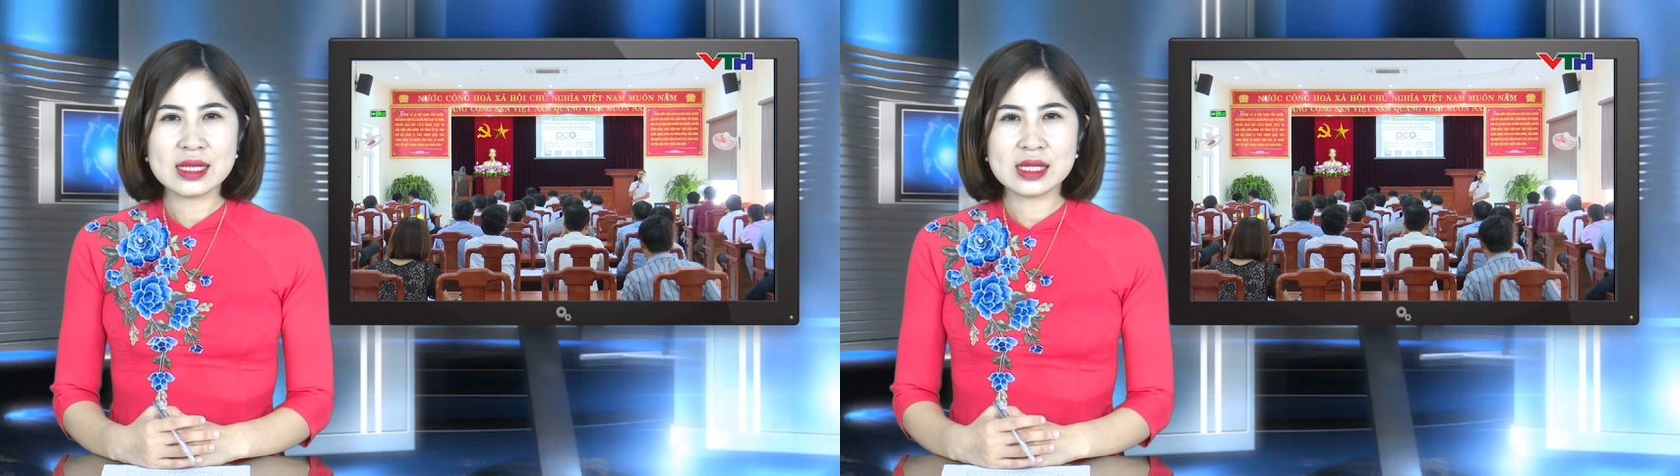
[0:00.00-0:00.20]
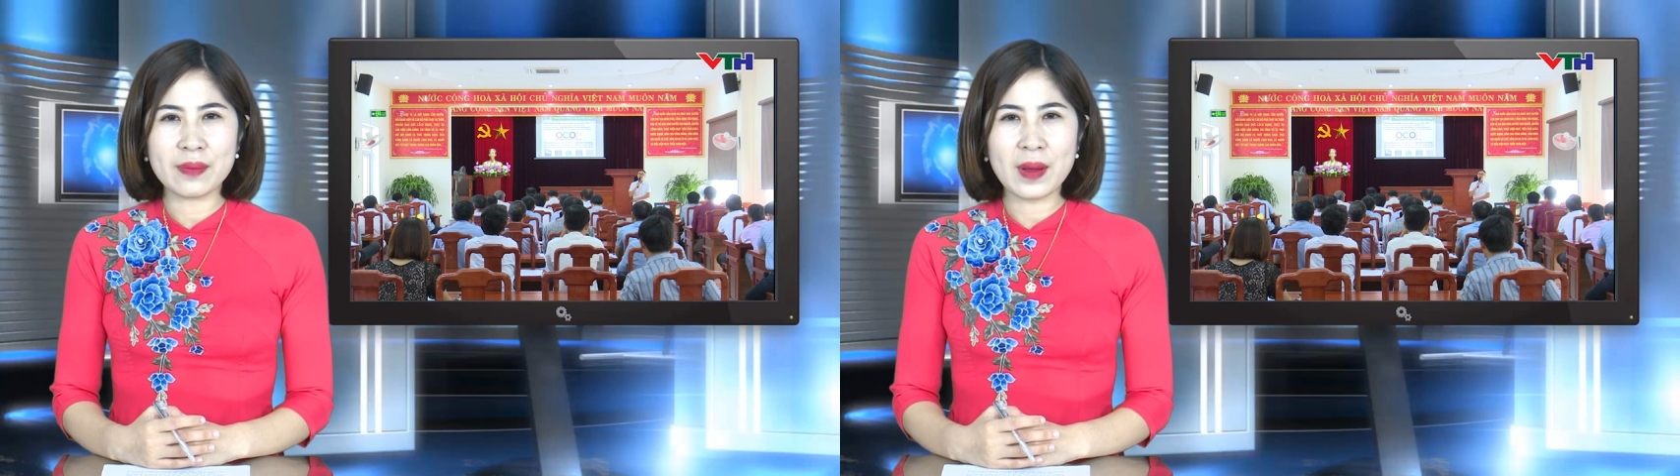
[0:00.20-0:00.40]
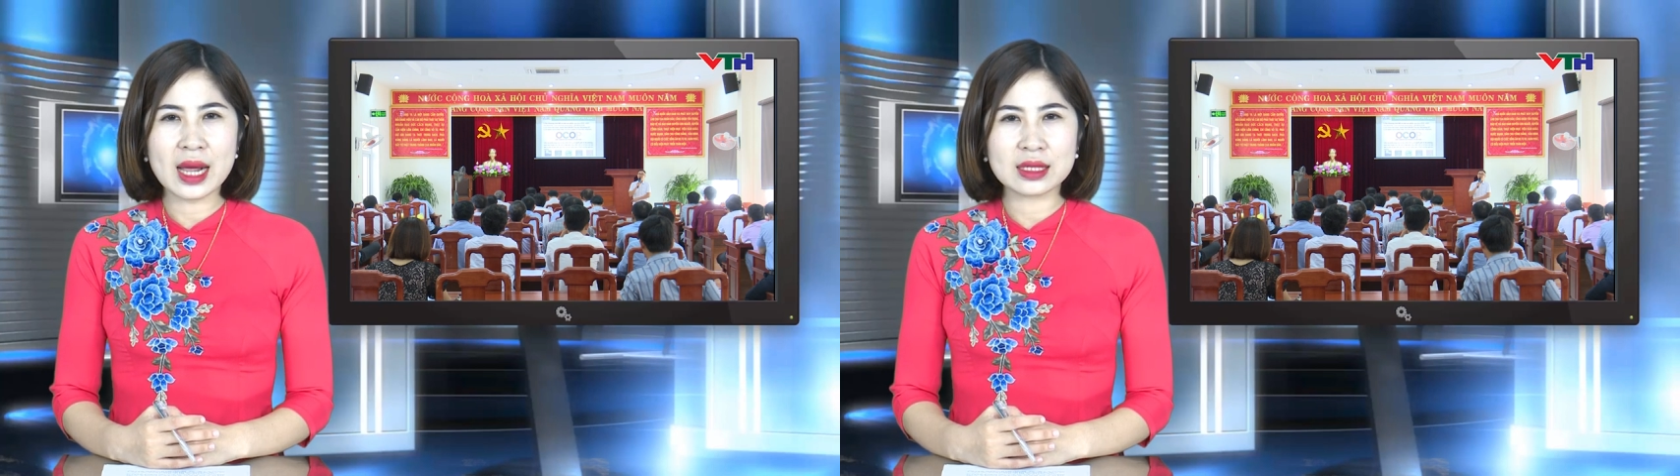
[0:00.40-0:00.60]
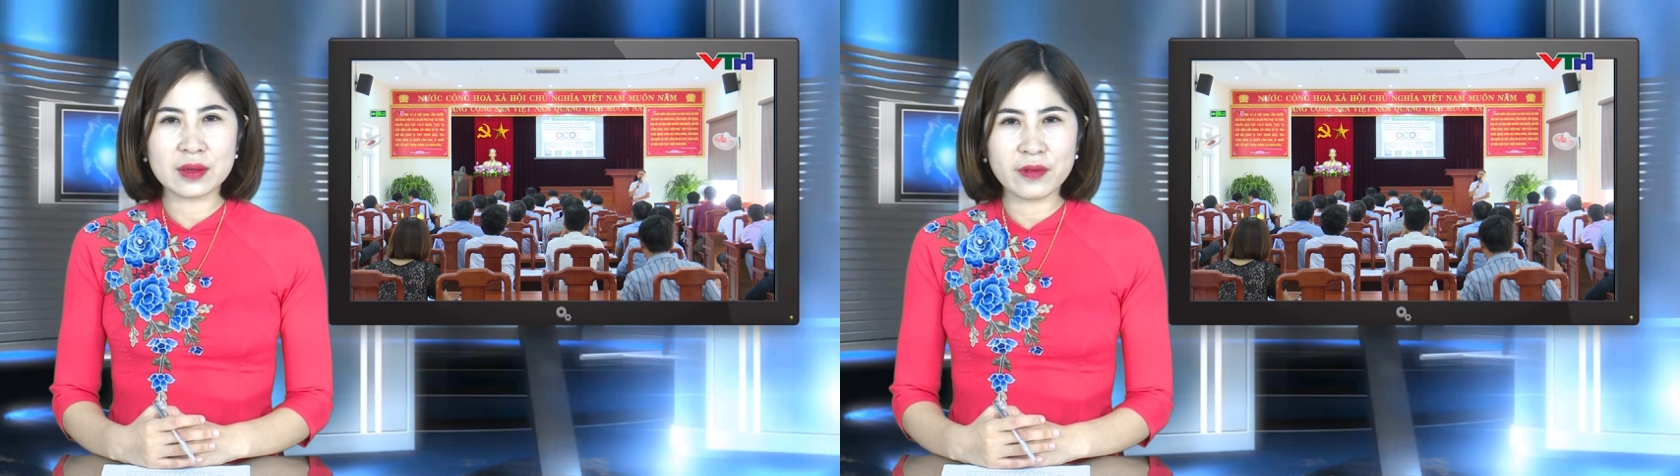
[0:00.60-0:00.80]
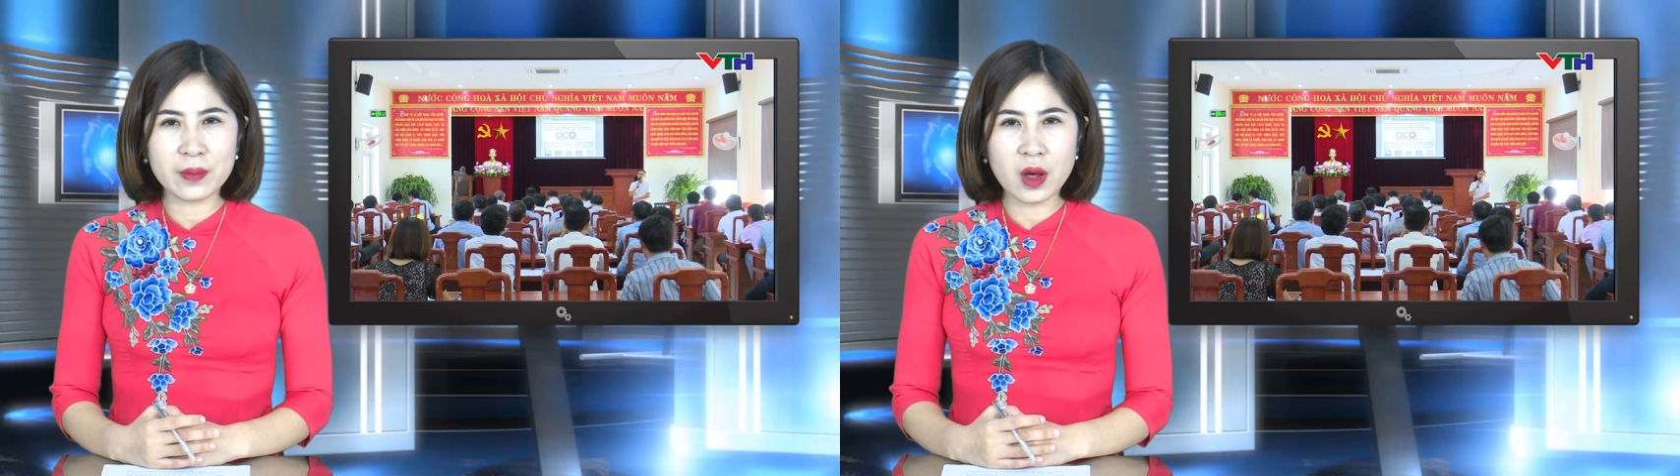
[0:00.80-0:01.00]
xếp hạng
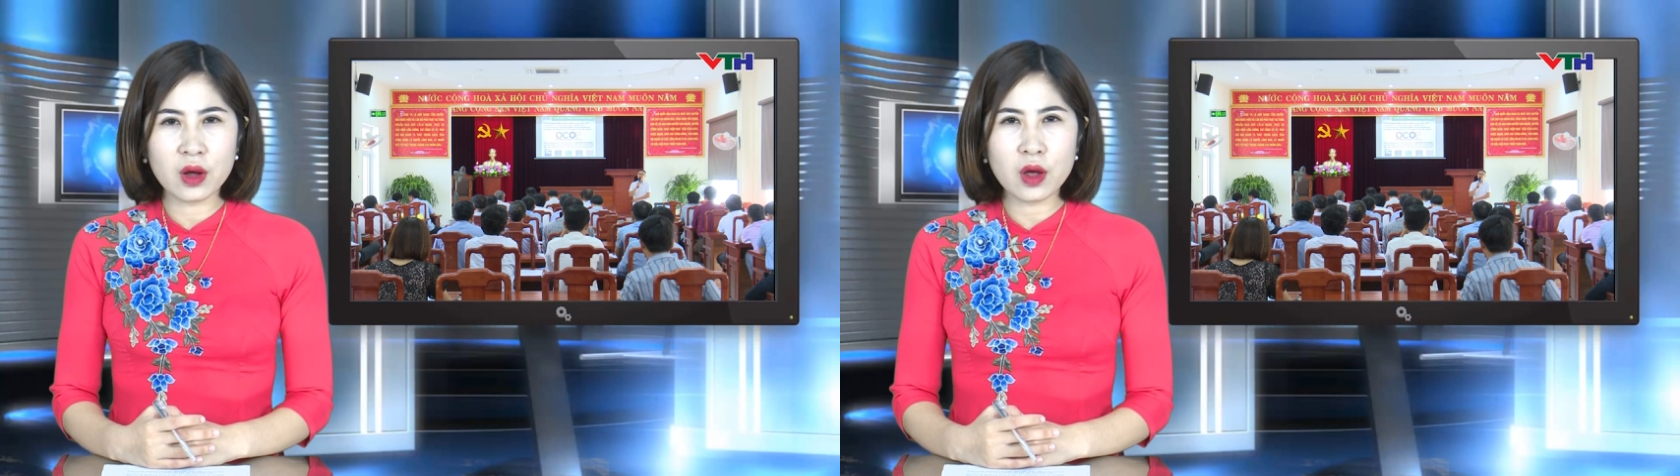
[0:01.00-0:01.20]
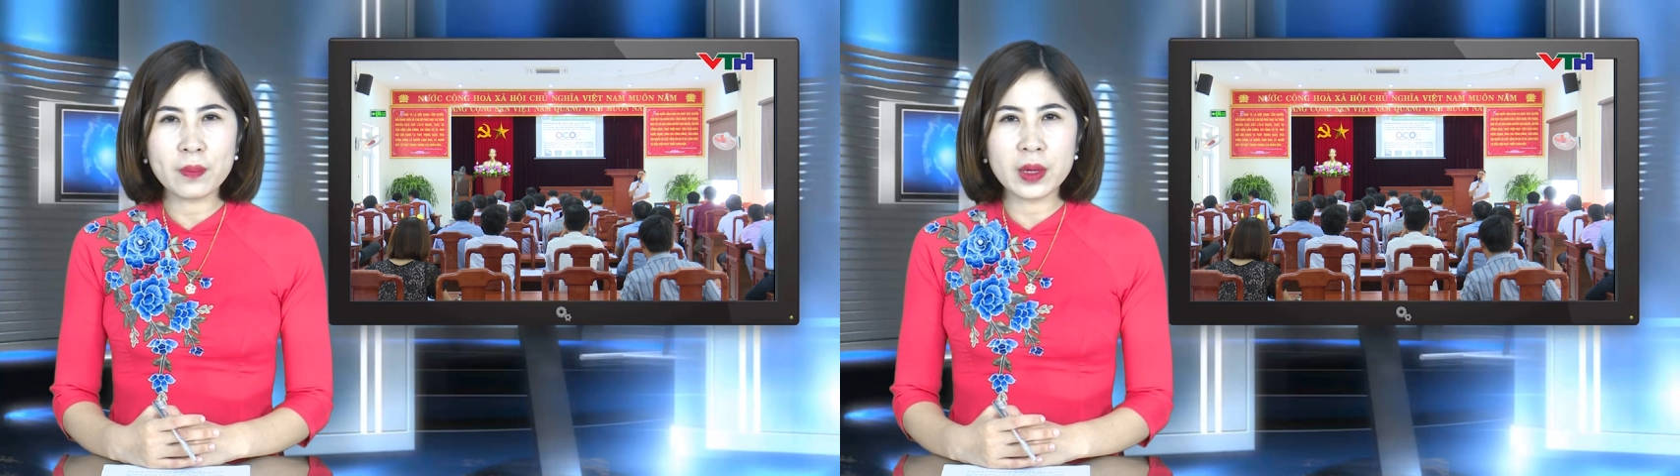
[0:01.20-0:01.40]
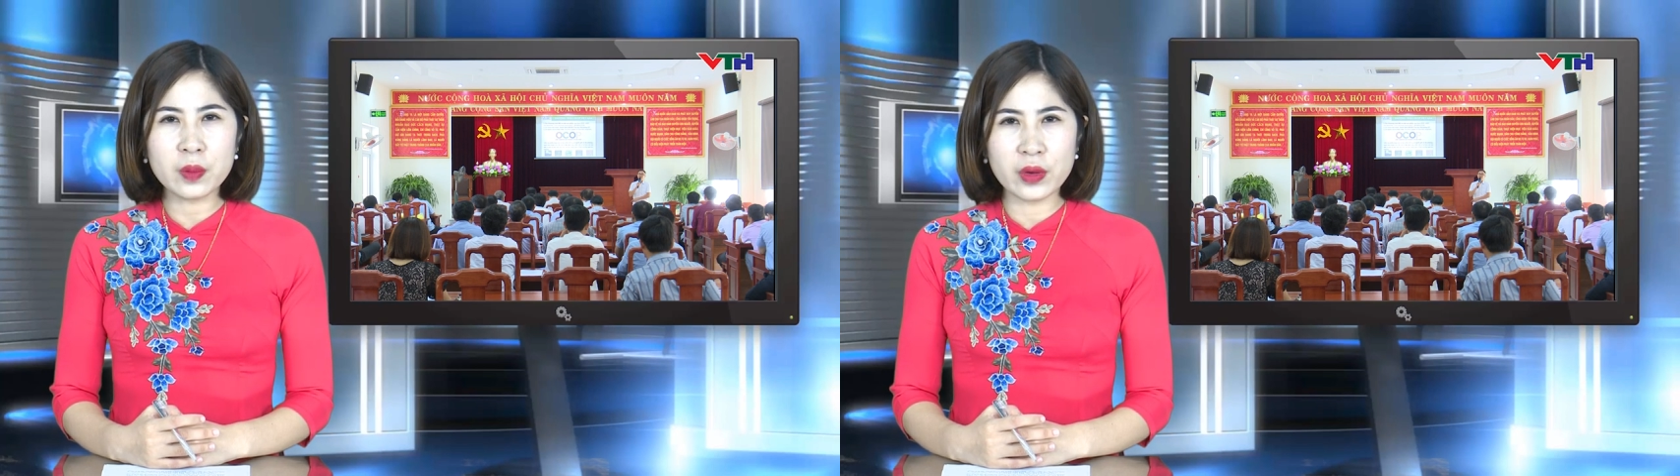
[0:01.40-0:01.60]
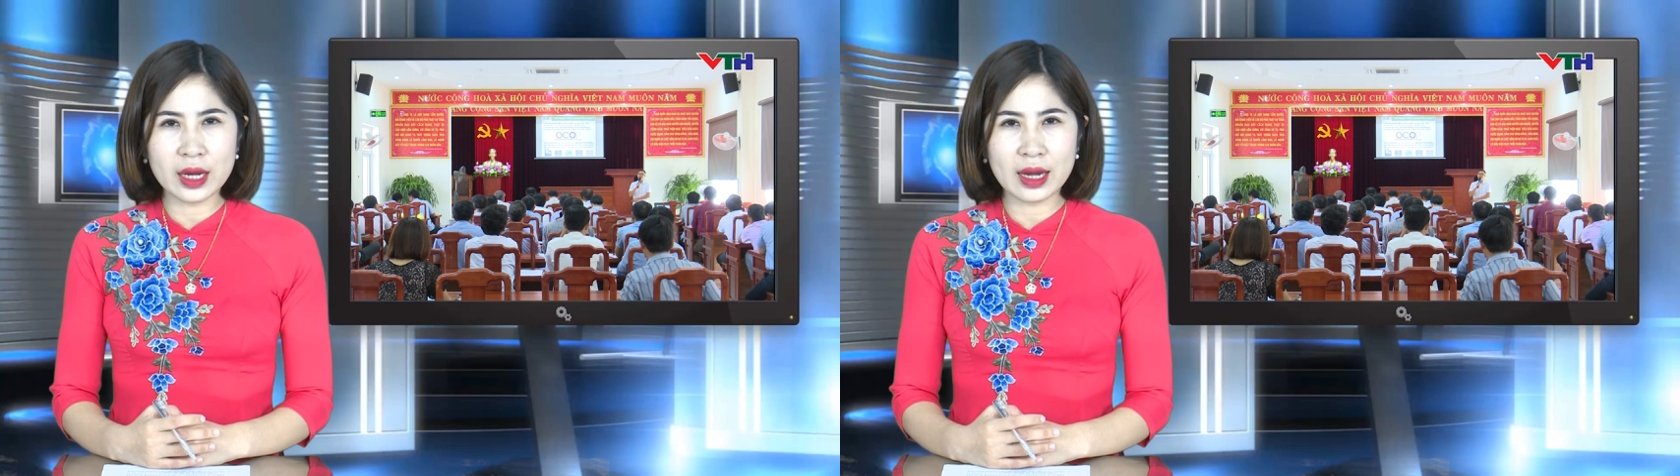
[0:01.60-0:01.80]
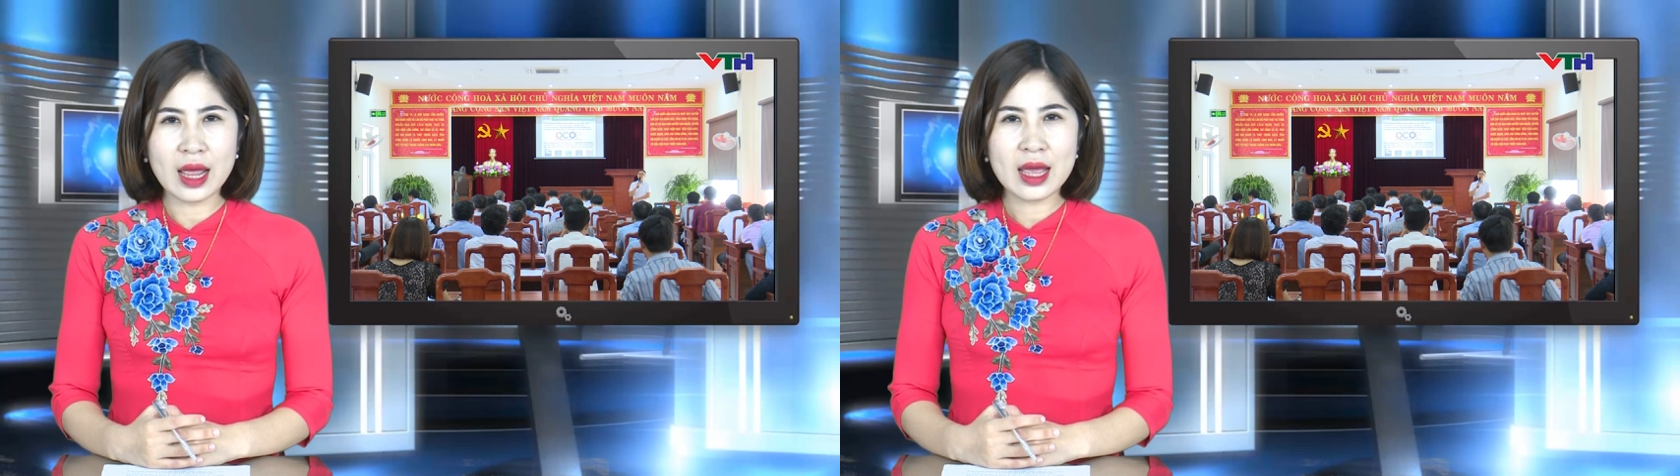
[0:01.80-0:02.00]
sản phẩm OCOP cấp huyện